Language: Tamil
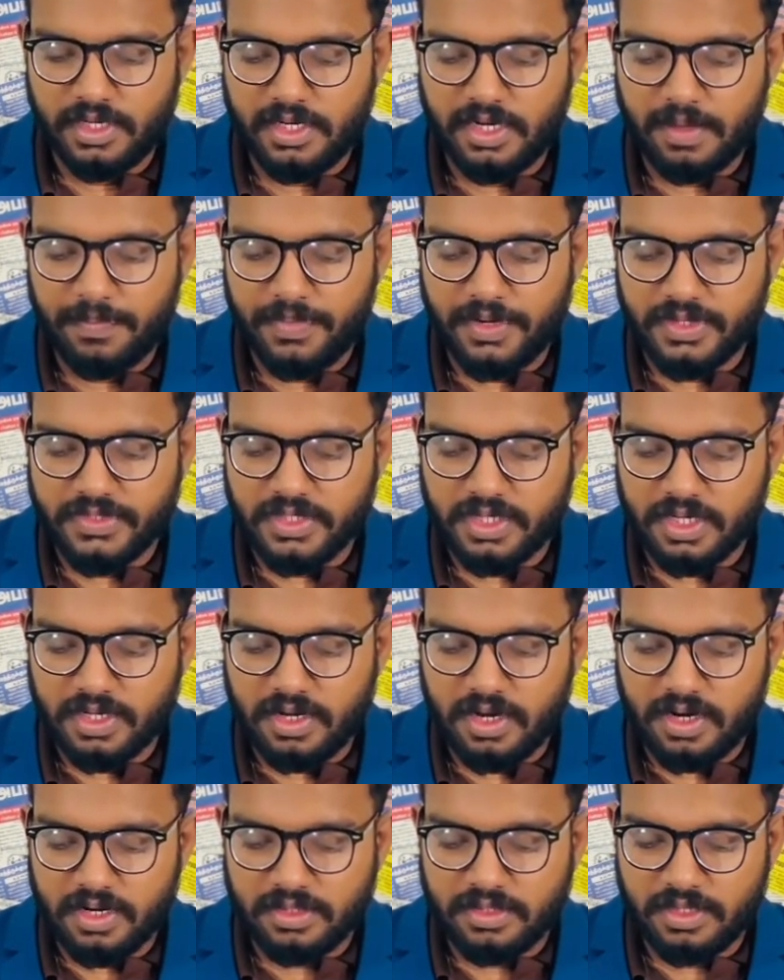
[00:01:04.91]

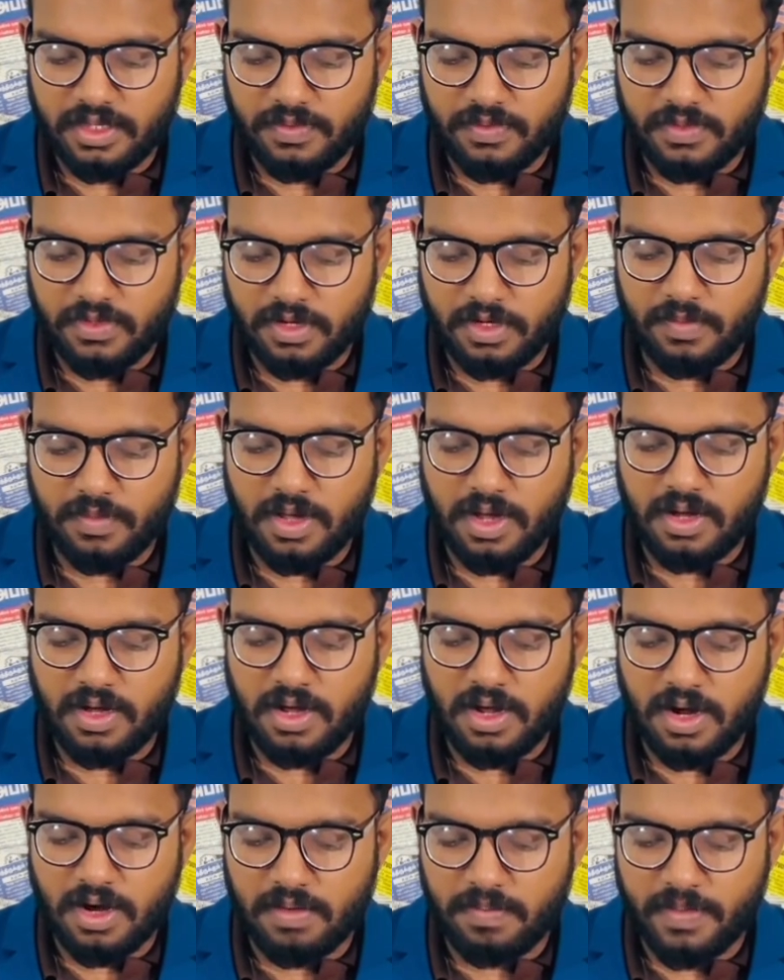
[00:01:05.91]
இனப்பிரச்சினைக்கான தீர்வு
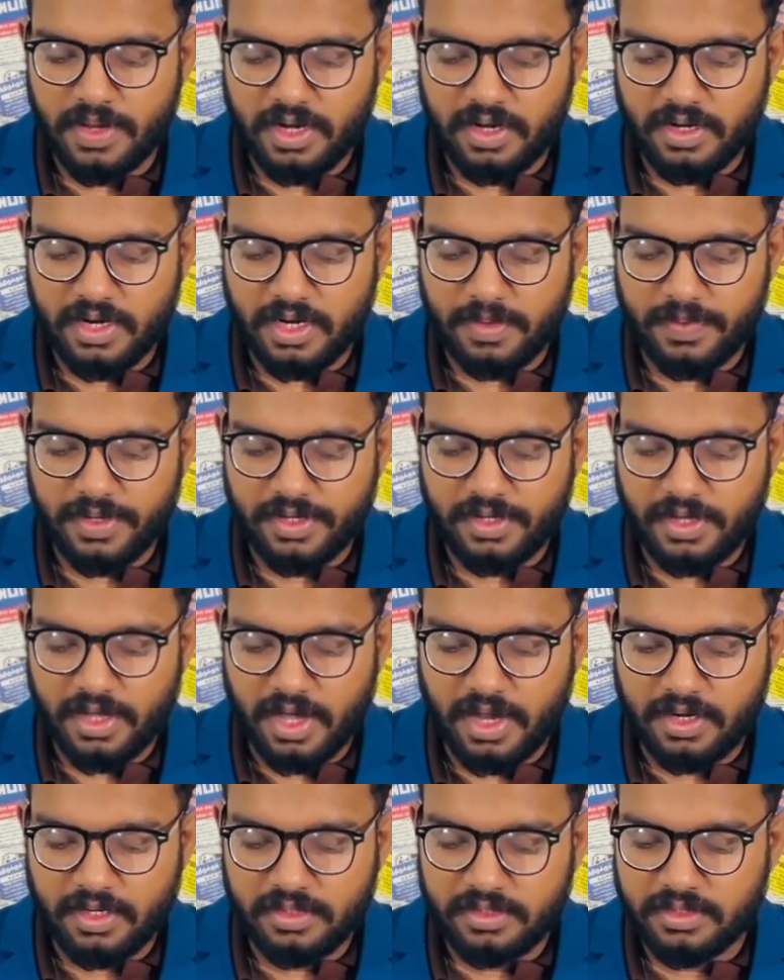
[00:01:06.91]
தொடர்பாக அண்மையில் நடைபெற்ற
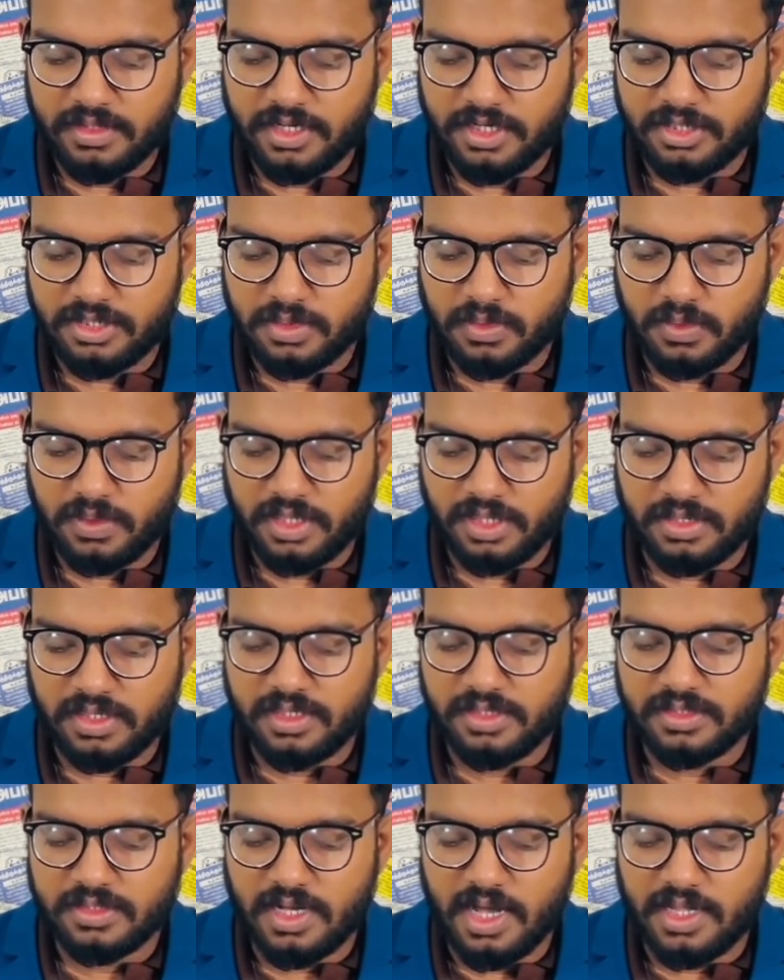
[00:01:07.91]
அனைத்து கட்சி
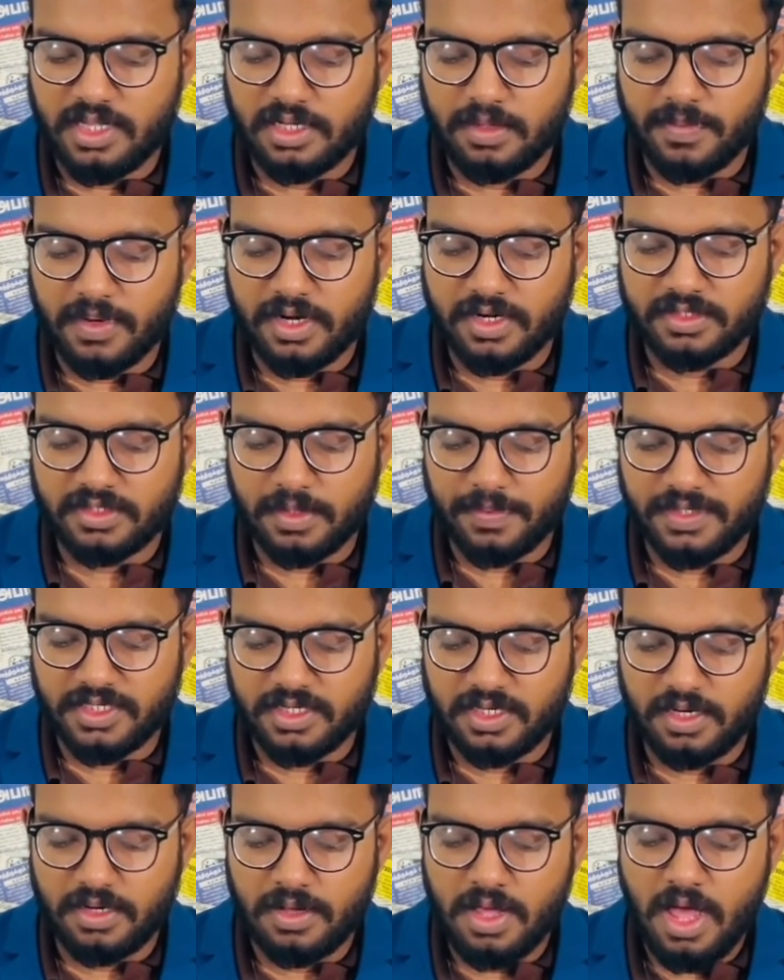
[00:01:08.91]
கூட்டத்தில் சாதகமான
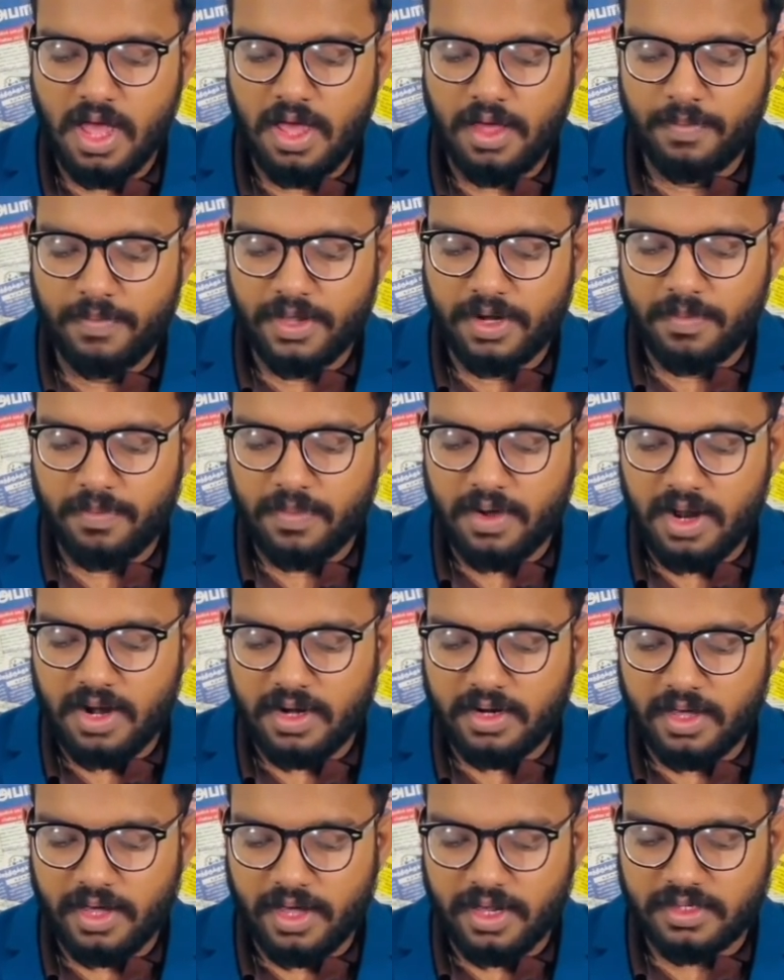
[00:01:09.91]
சமிஞ்சைகள்
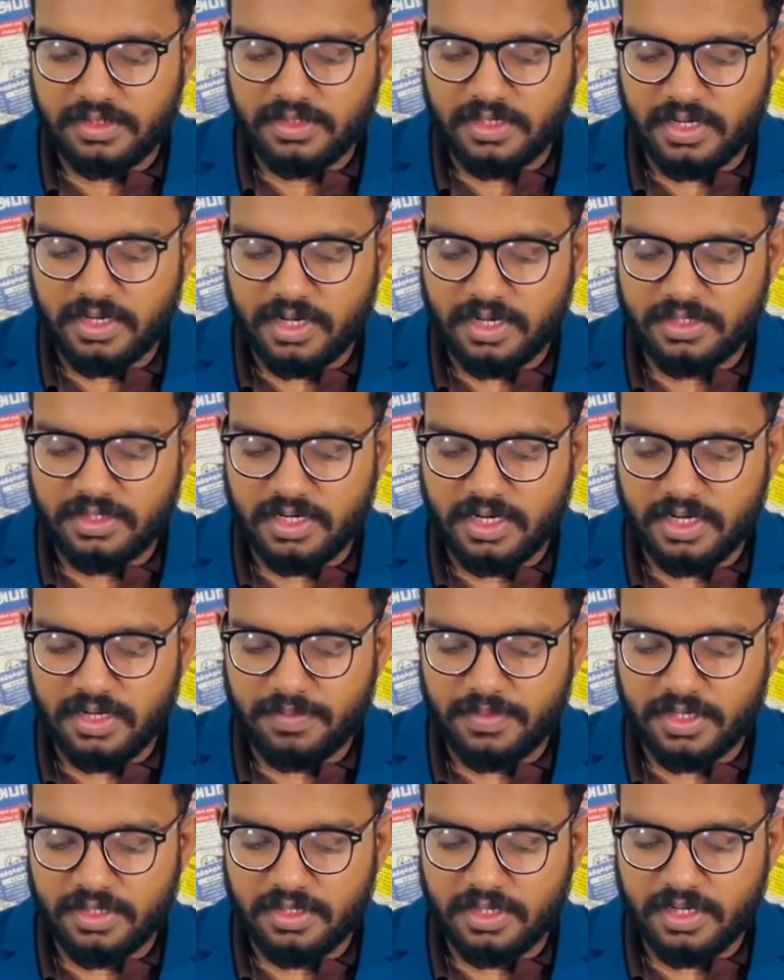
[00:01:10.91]
பெரும்பாலான அரசியல்
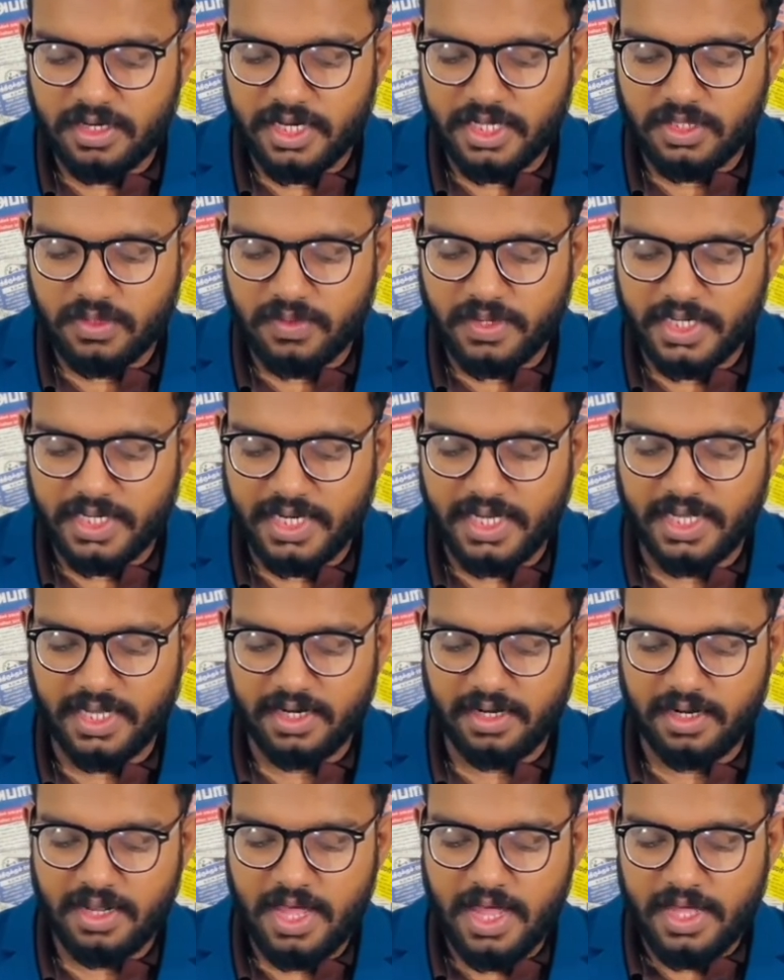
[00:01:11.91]
கட்சிகளிடம் இருந்து கிடைத்துள்ள
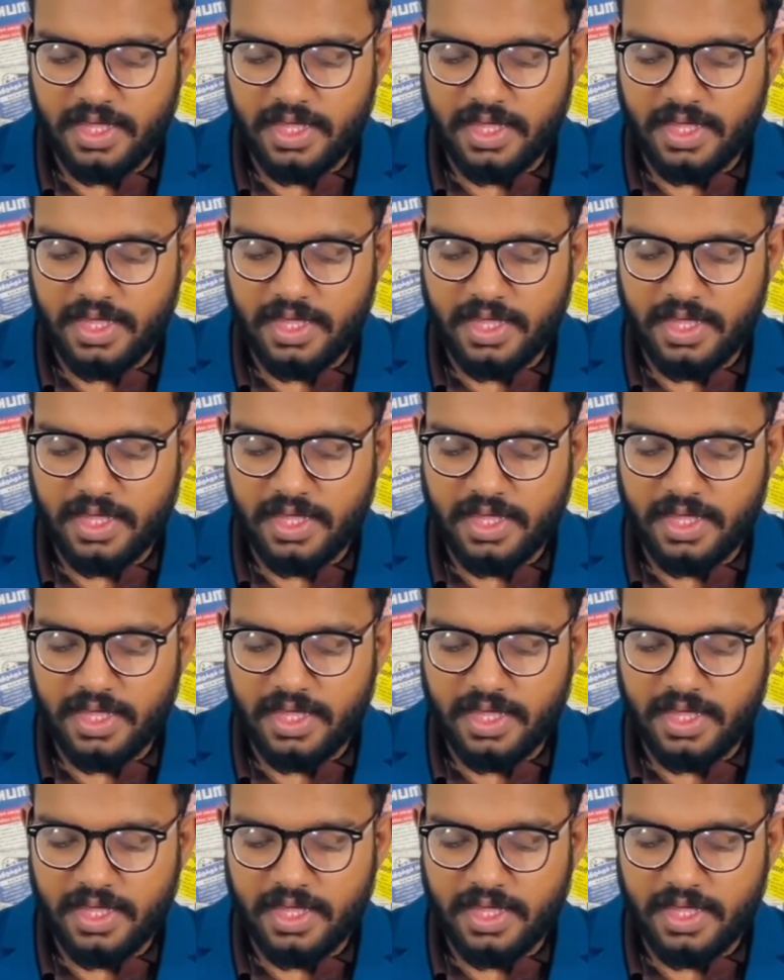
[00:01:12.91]
நிலையில்